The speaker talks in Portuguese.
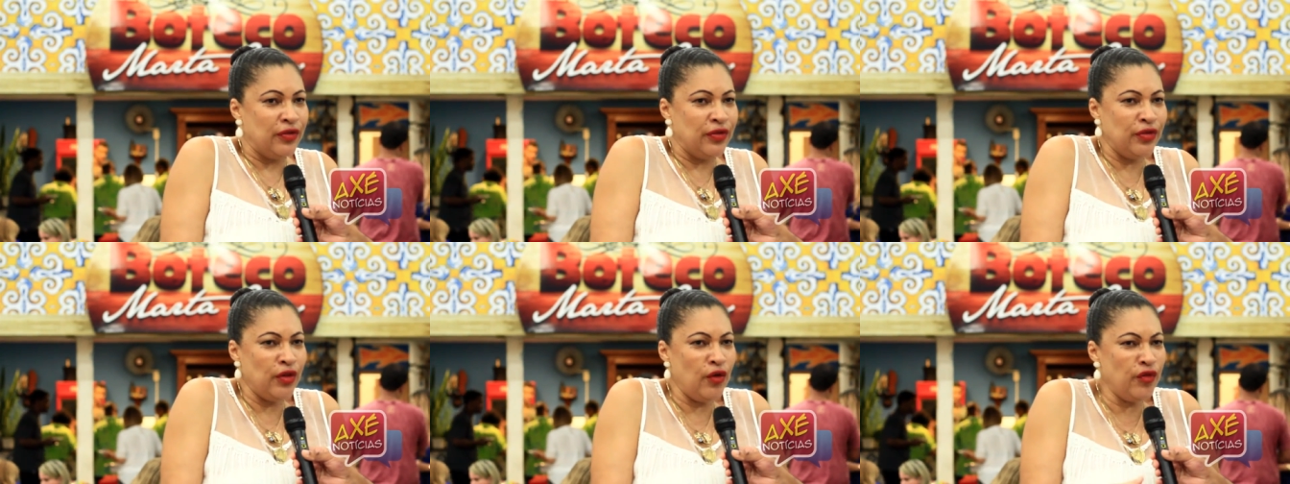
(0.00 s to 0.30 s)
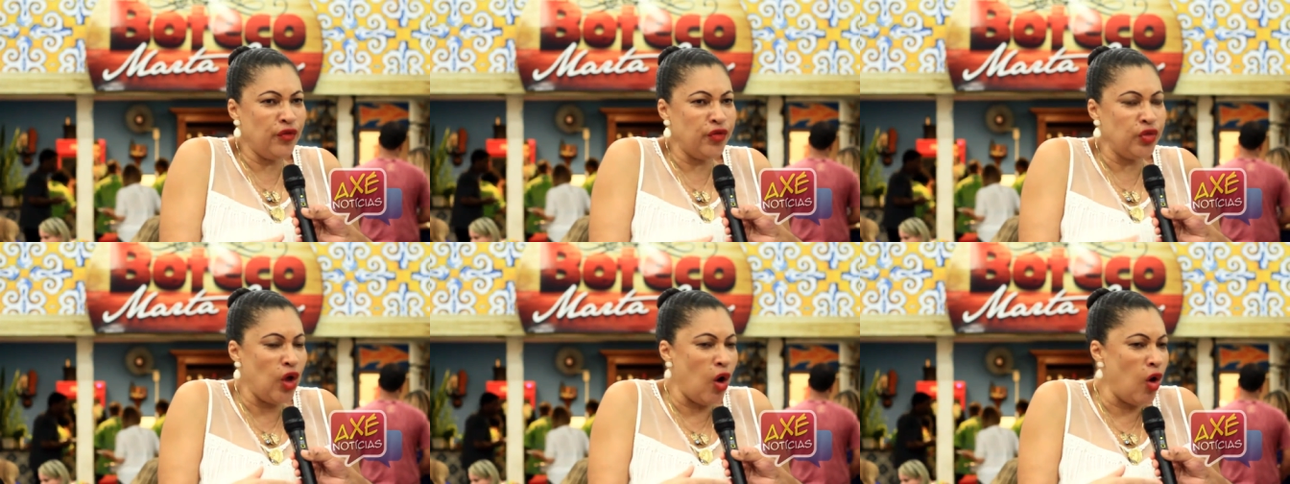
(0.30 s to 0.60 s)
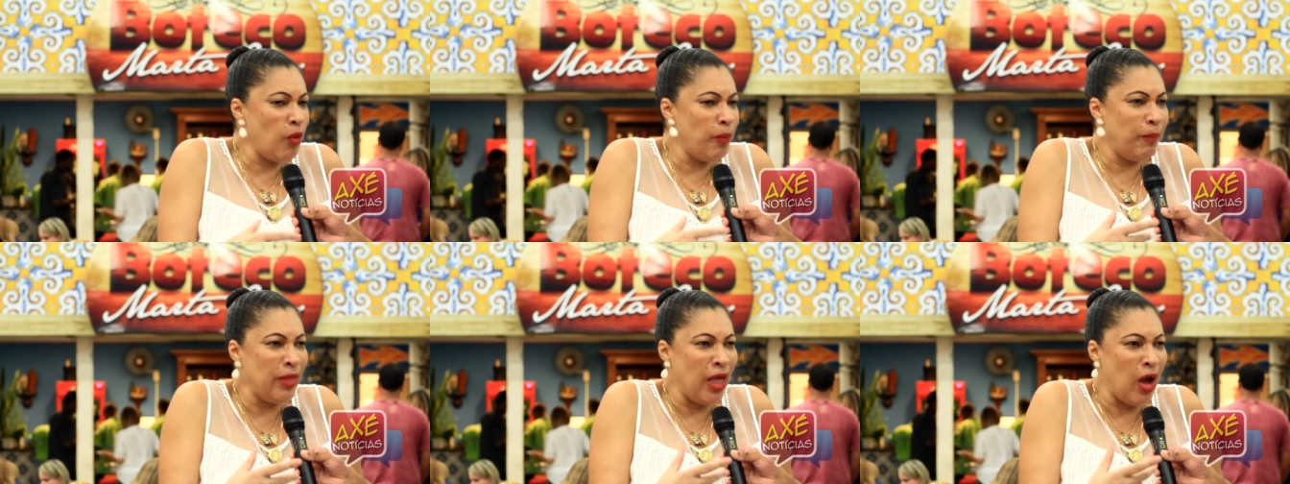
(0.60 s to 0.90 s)
não,
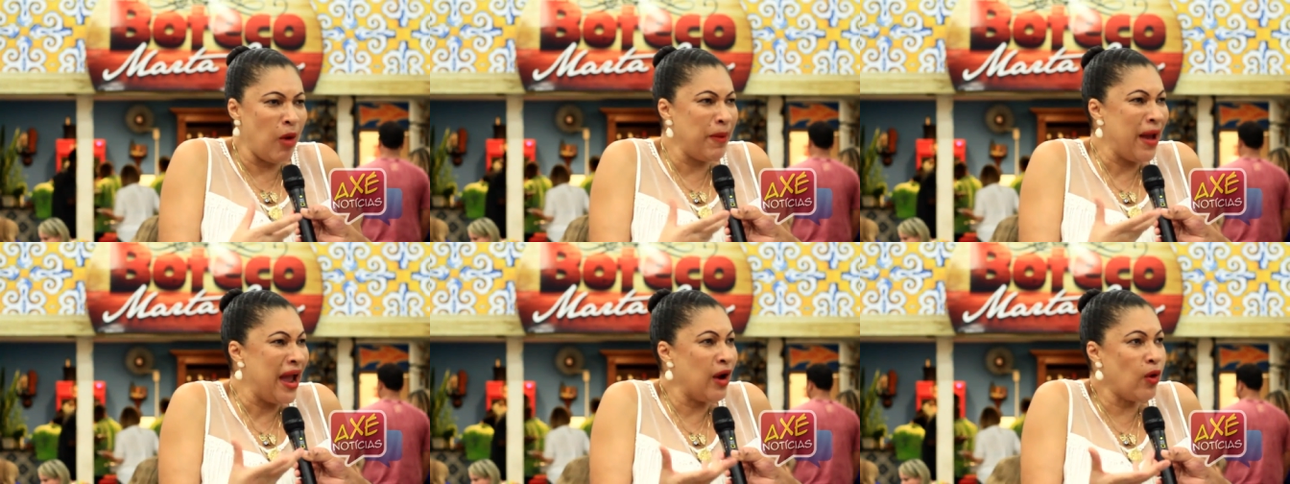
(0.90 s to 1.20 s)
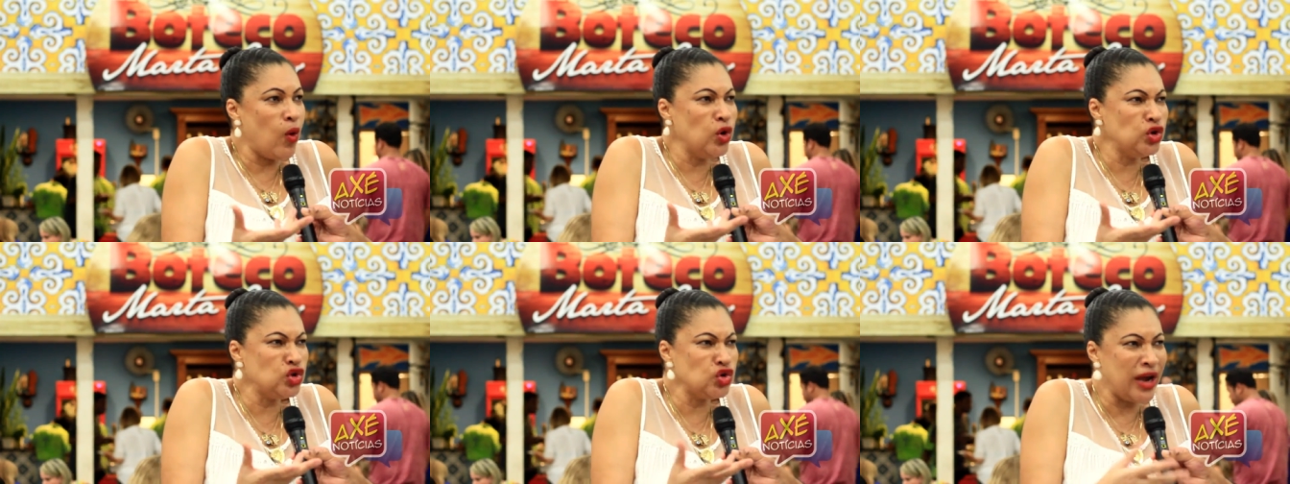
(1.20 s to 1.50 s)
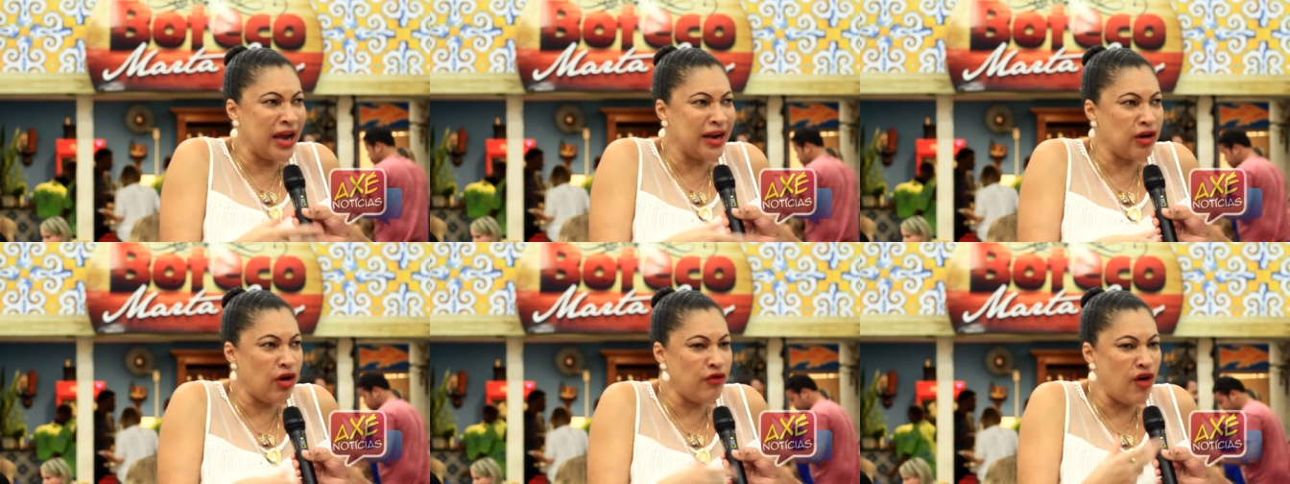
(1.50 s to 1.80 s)
não, não pergunte o
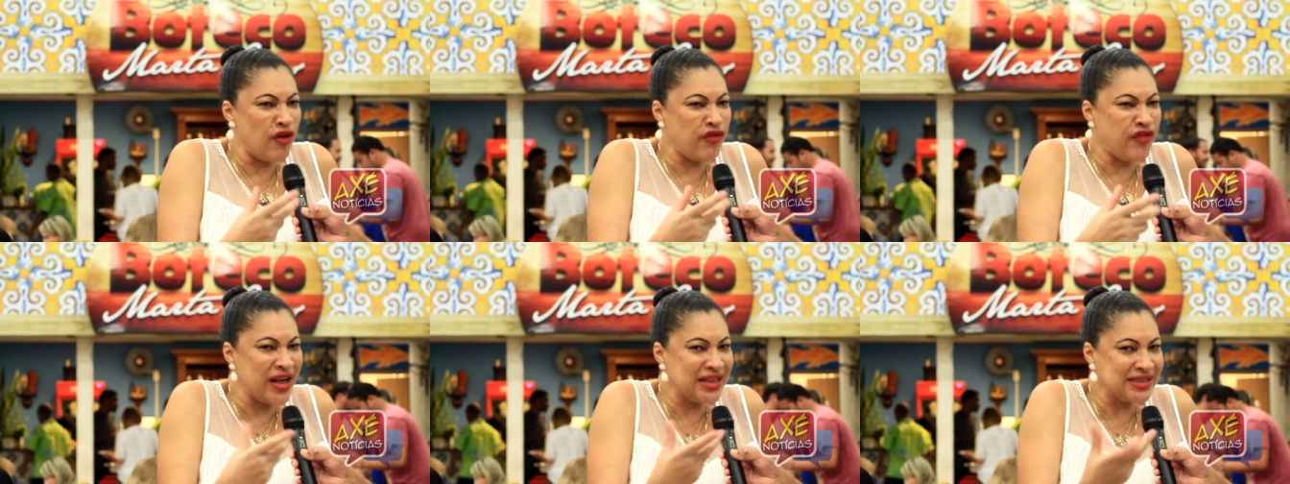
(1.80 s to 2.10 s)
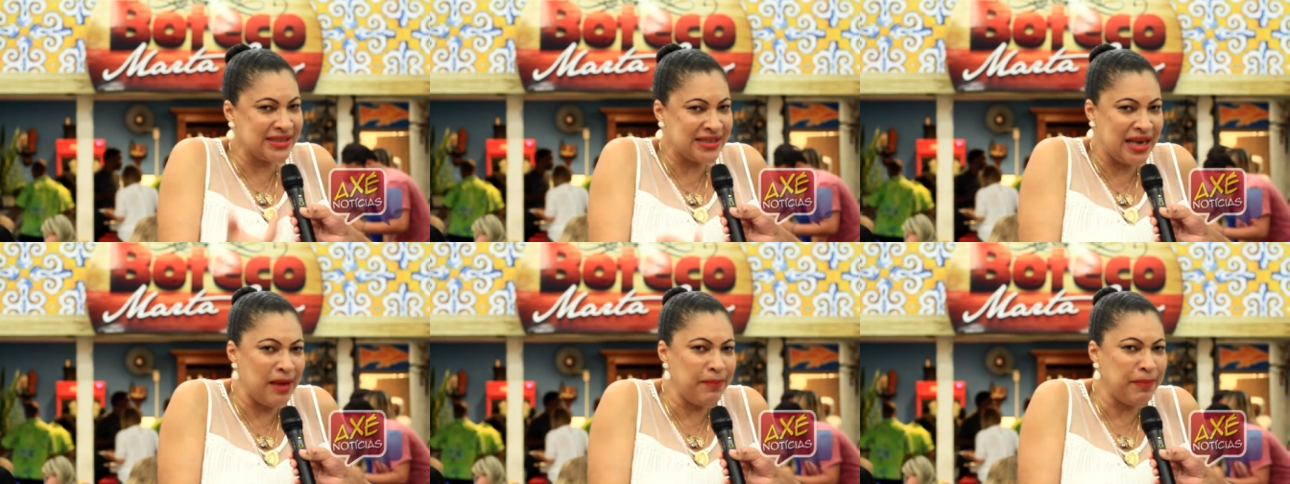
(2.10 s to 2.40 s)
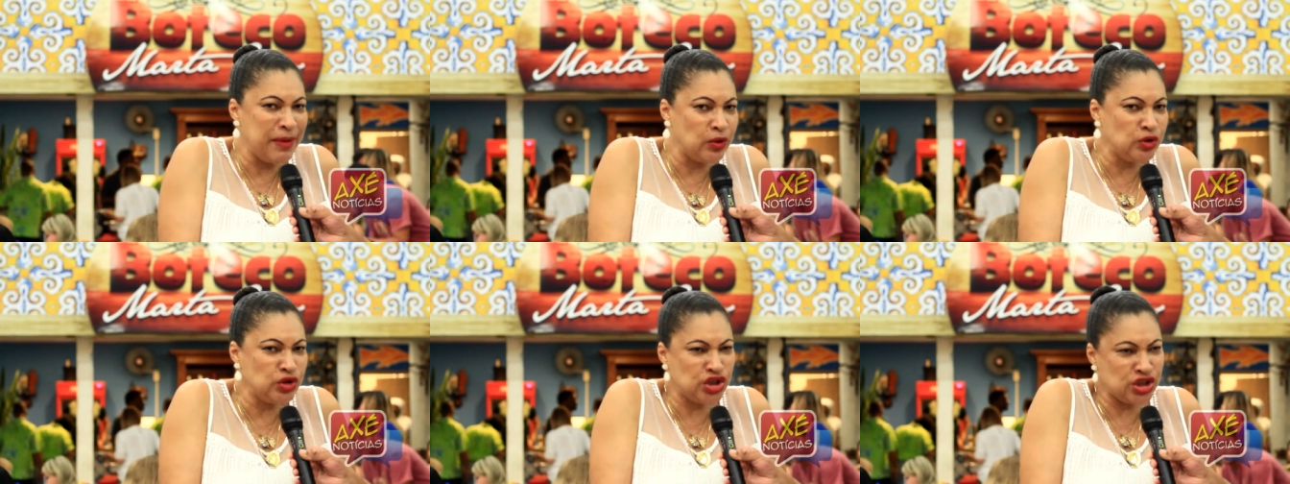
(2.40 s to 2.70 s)
que é que eu vou fazer
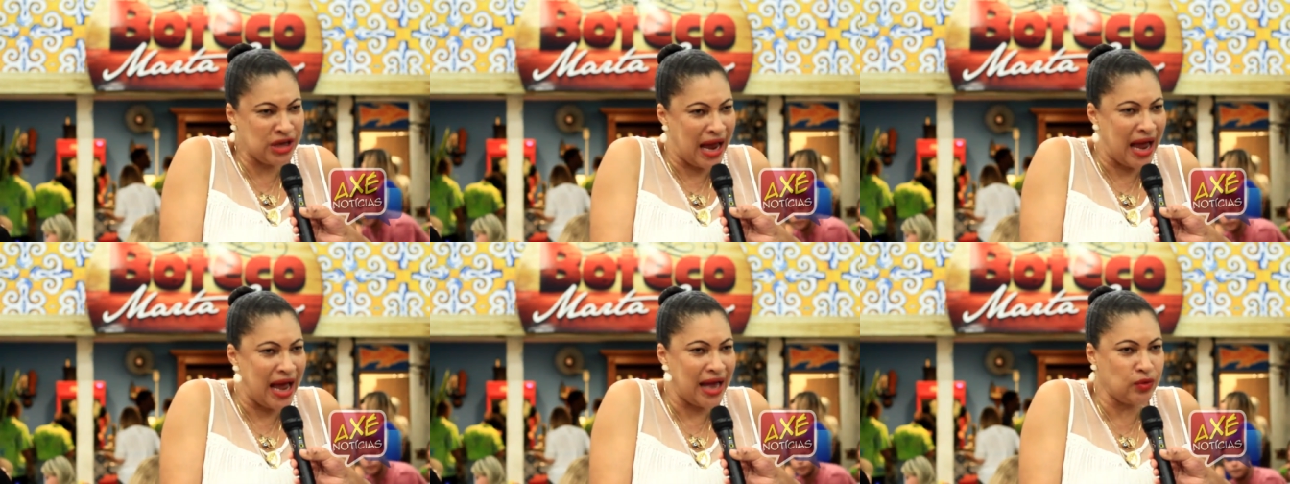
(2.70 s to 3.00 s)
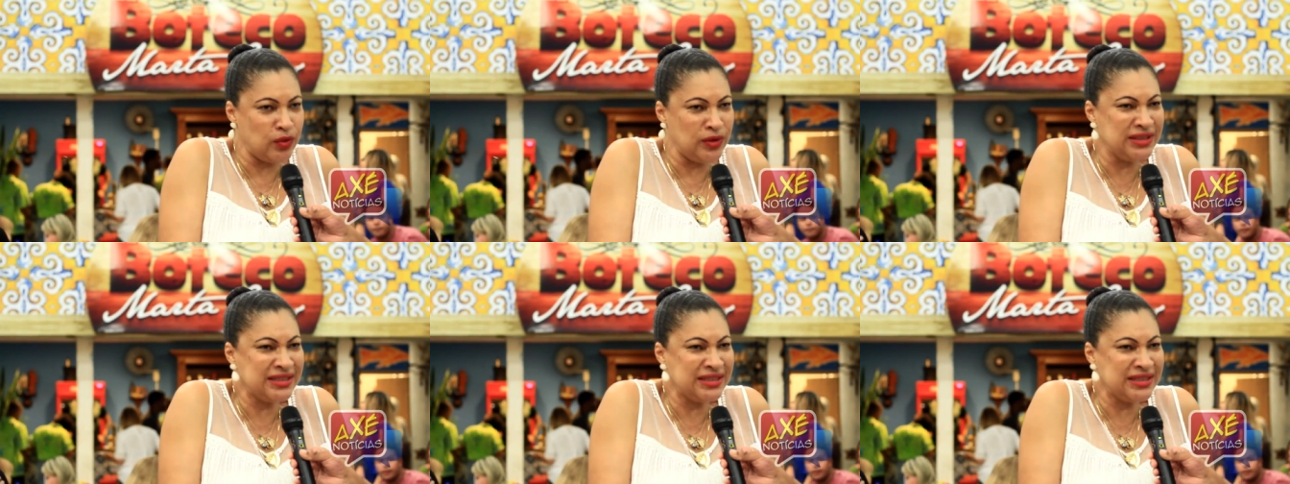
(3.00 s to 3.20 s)
pelo Estado,